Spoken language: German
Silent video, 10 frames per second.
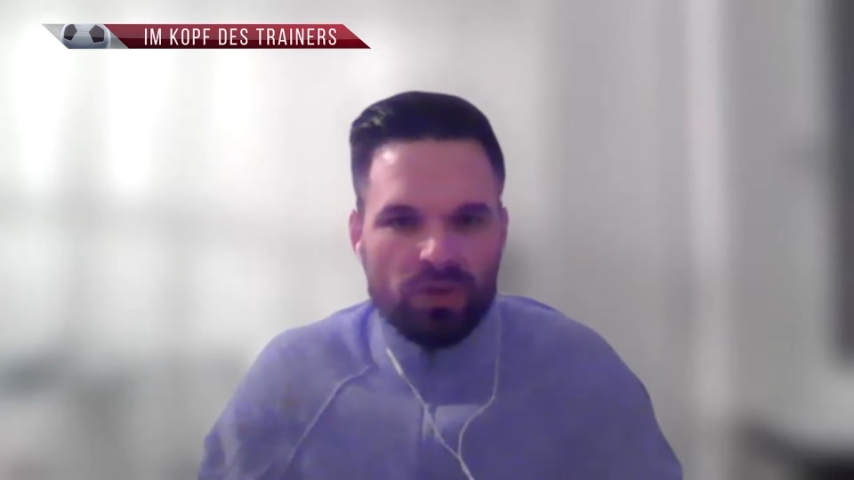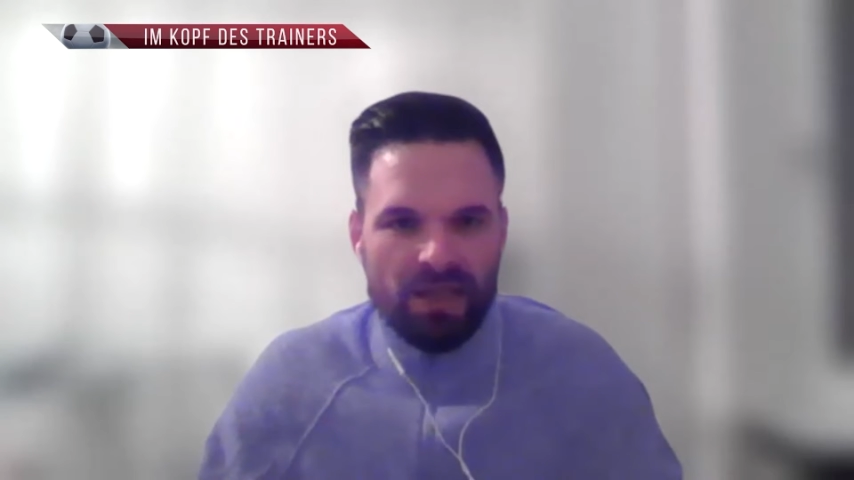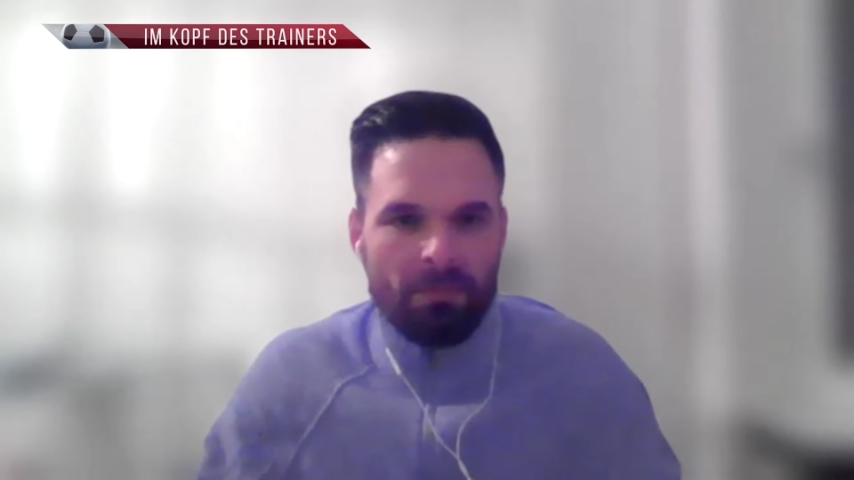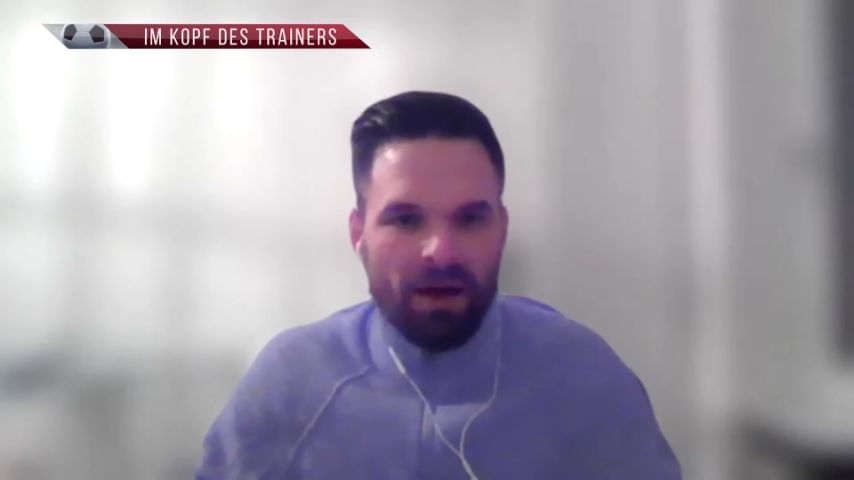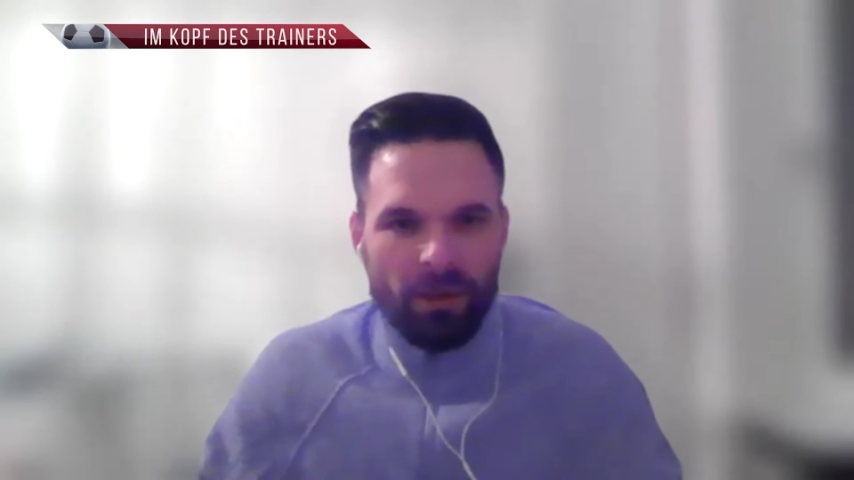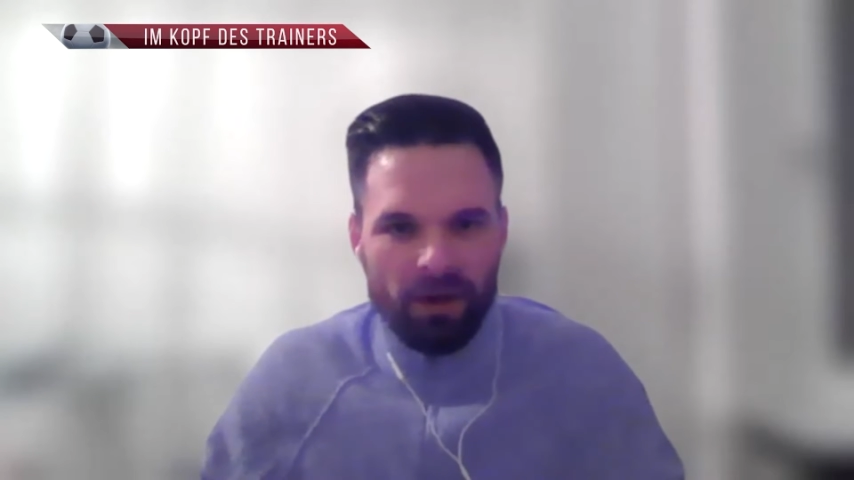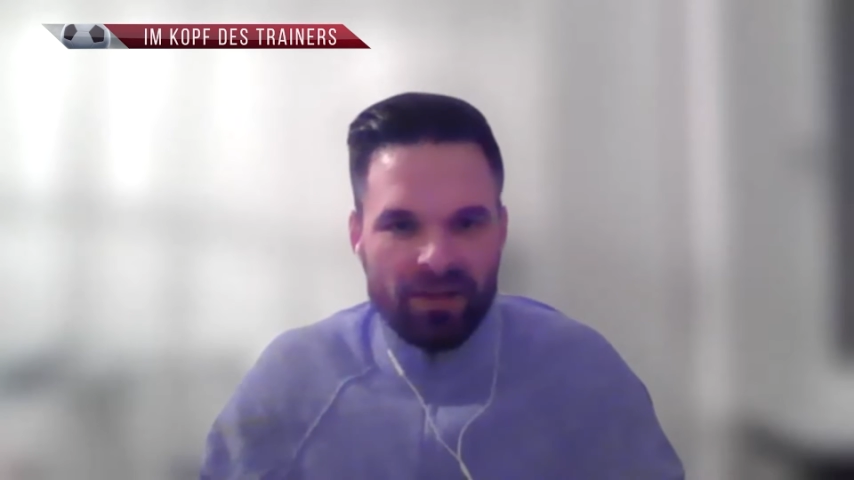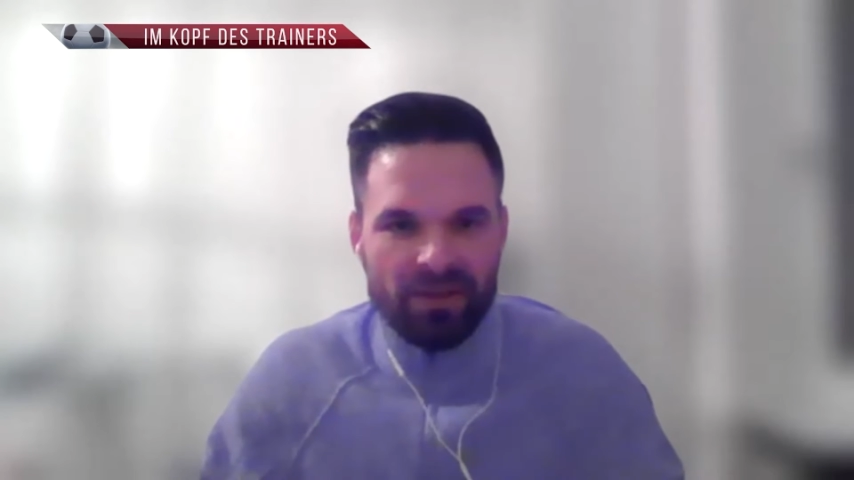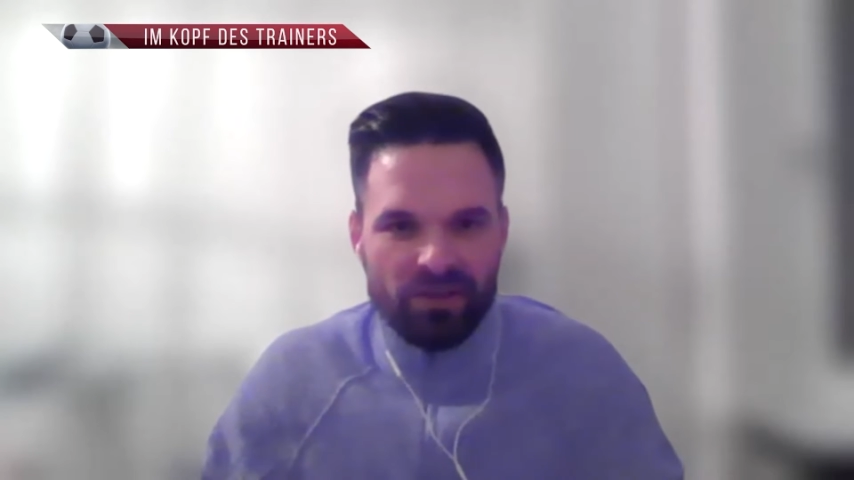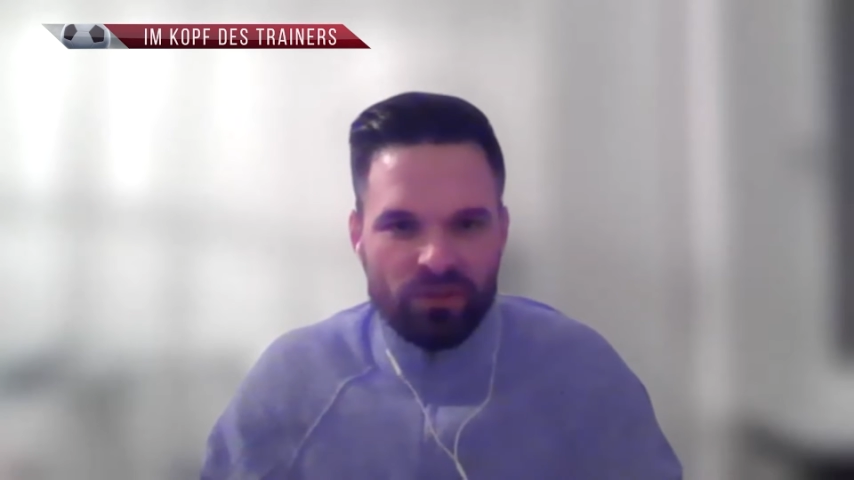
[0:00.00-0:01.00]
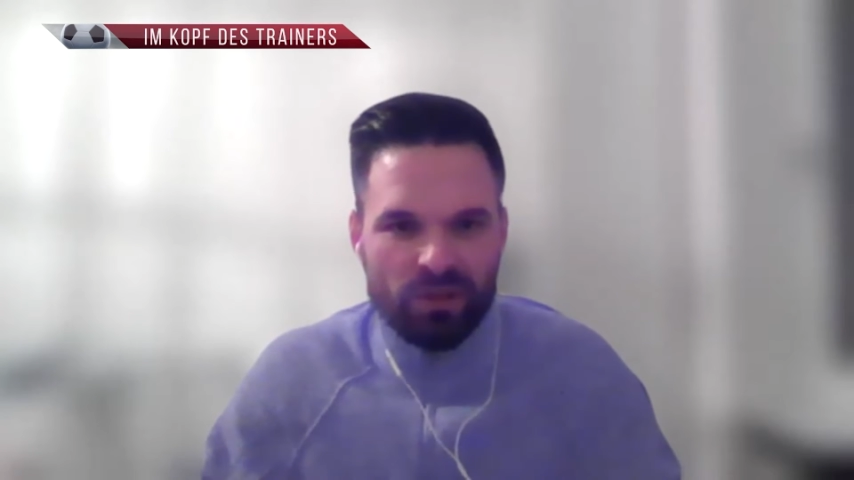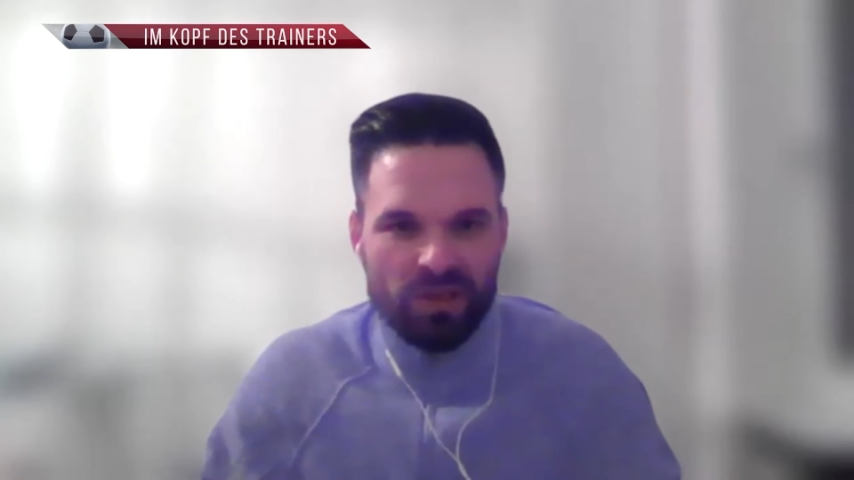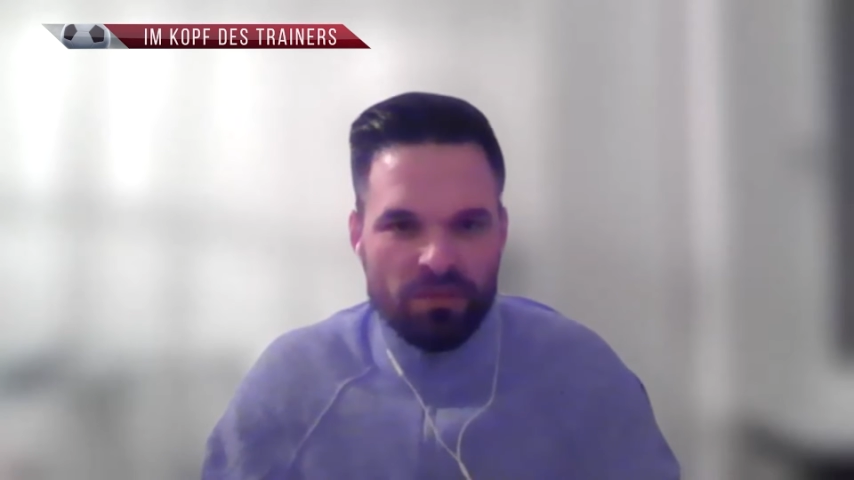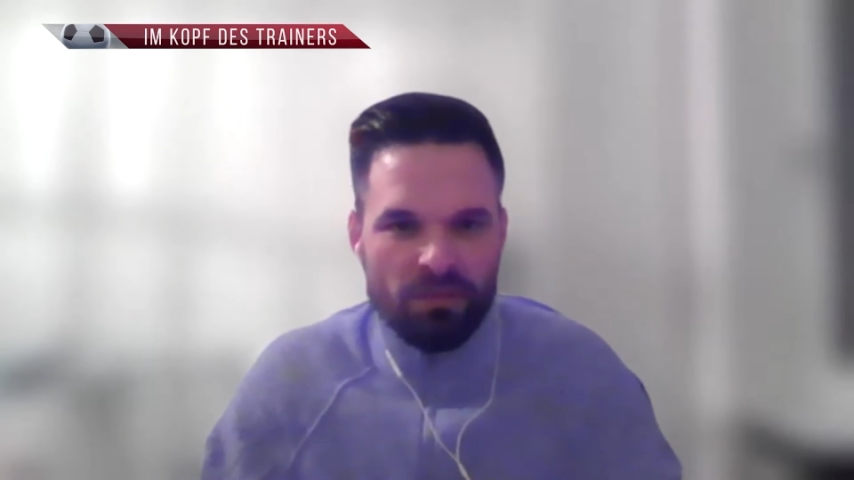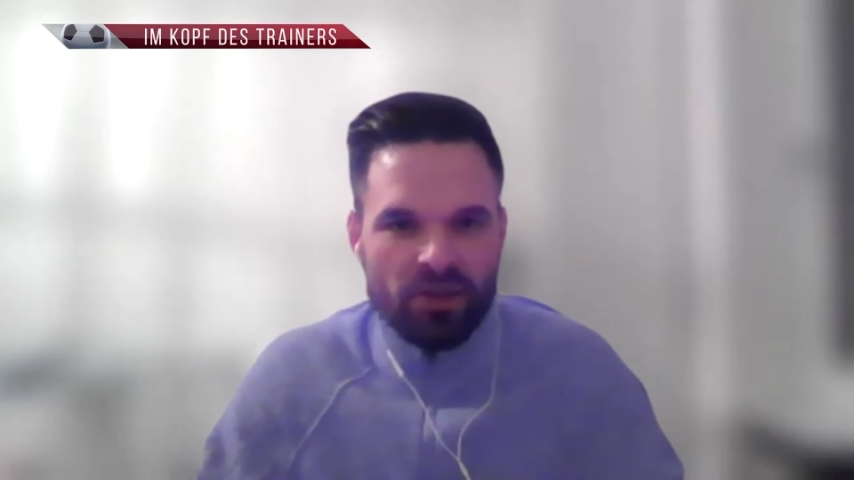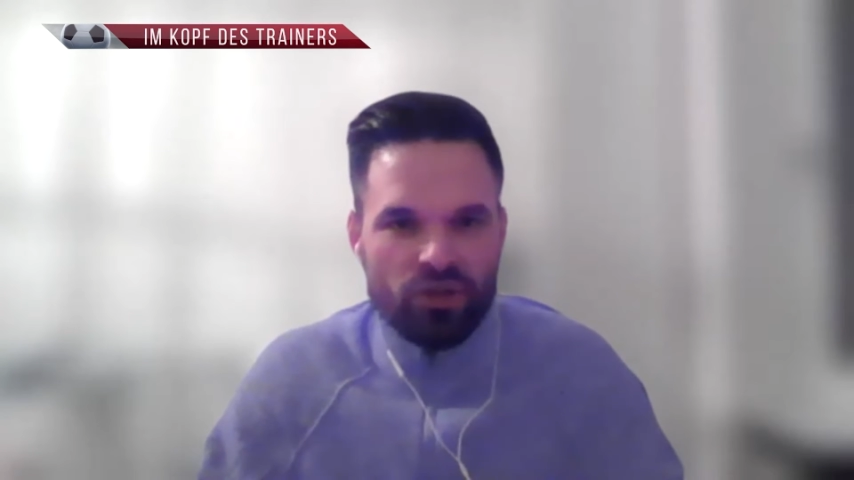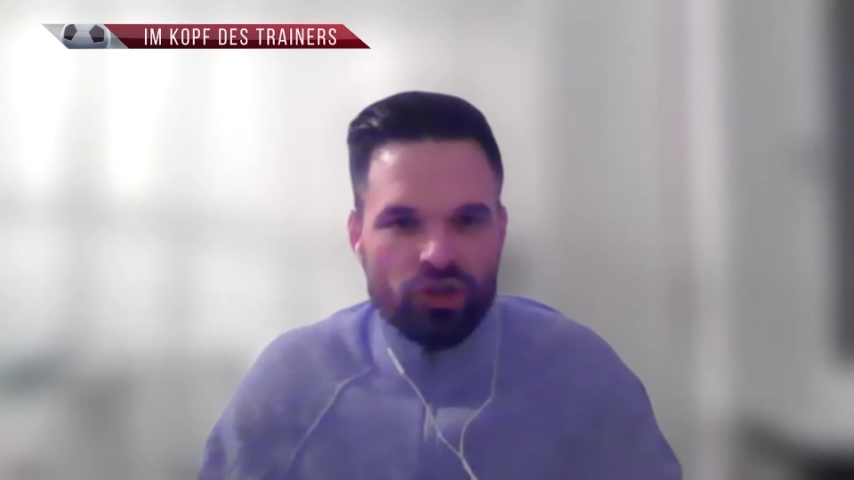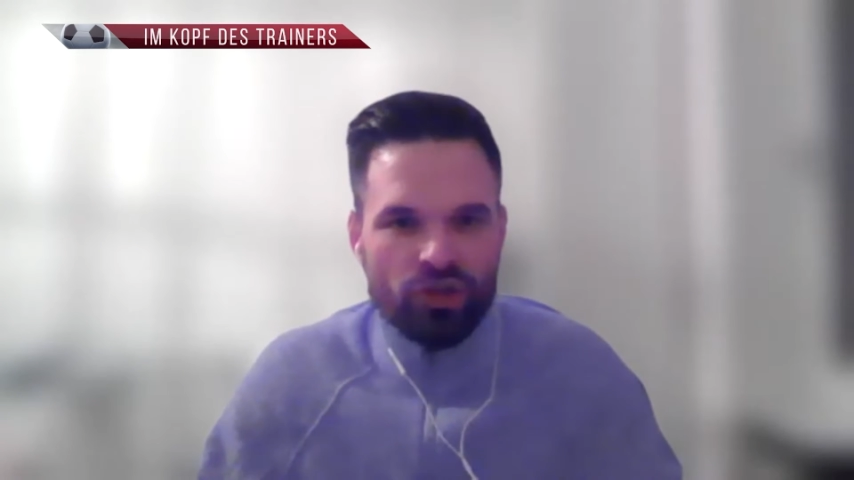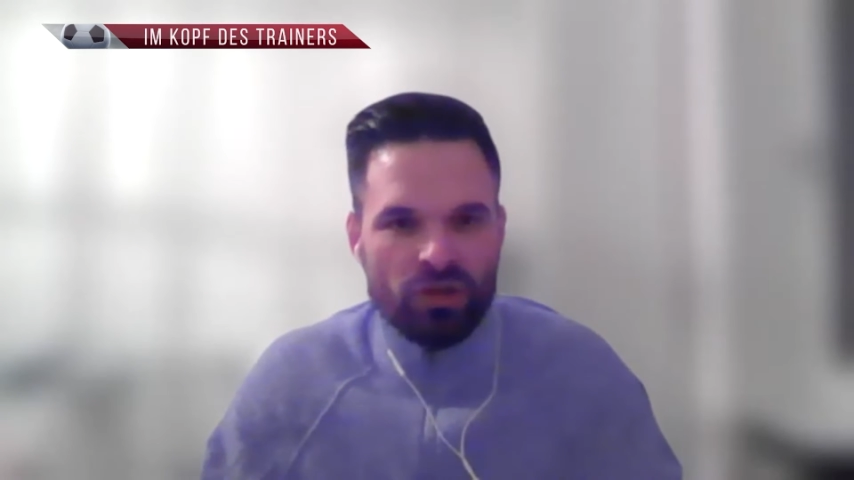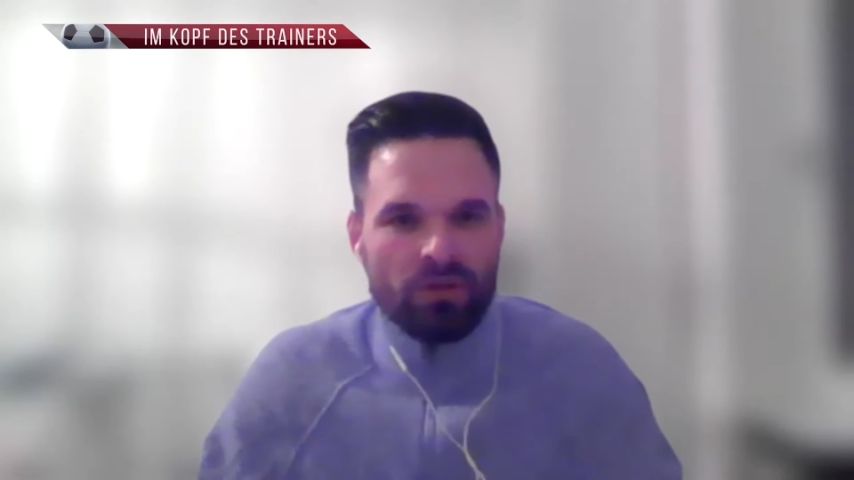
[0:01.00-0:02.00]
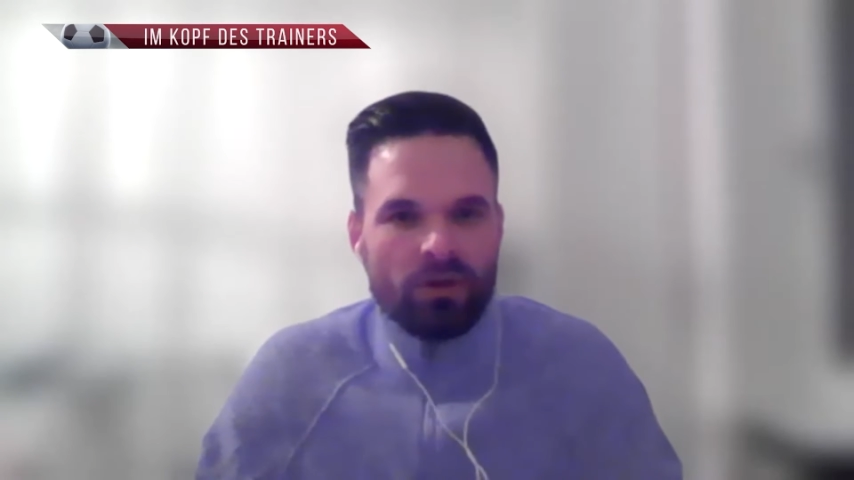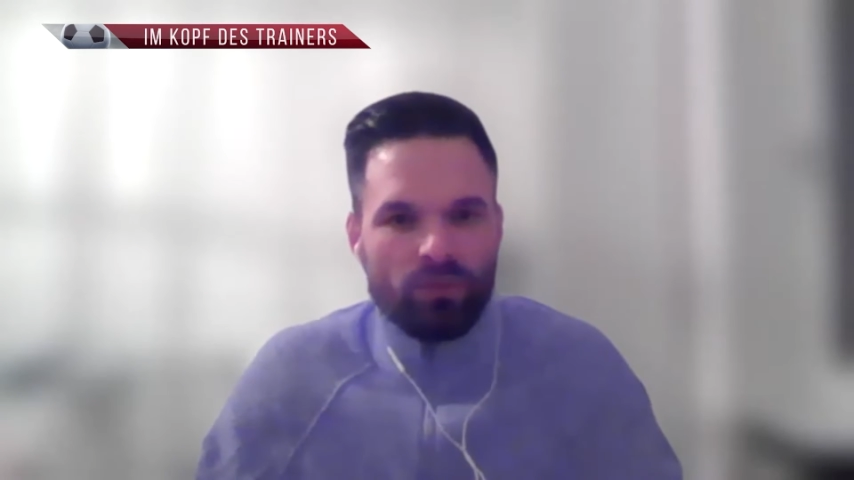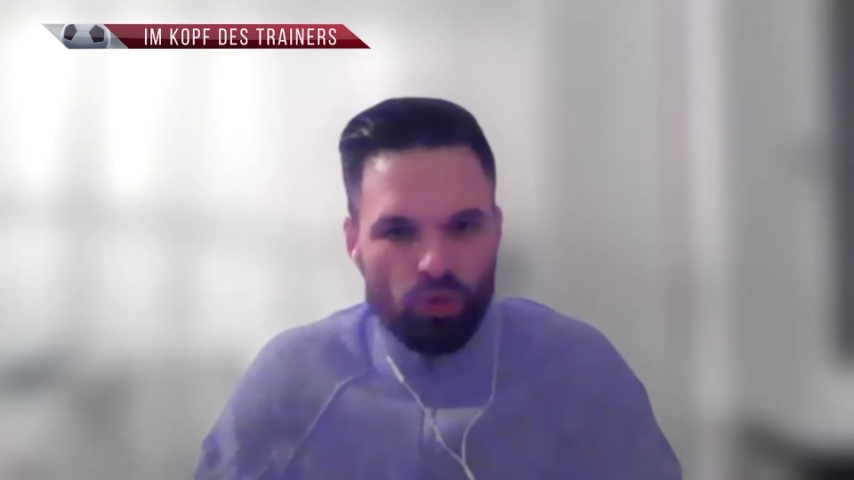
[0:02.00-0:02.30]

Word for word: zusammenarbeitest und diese Menschen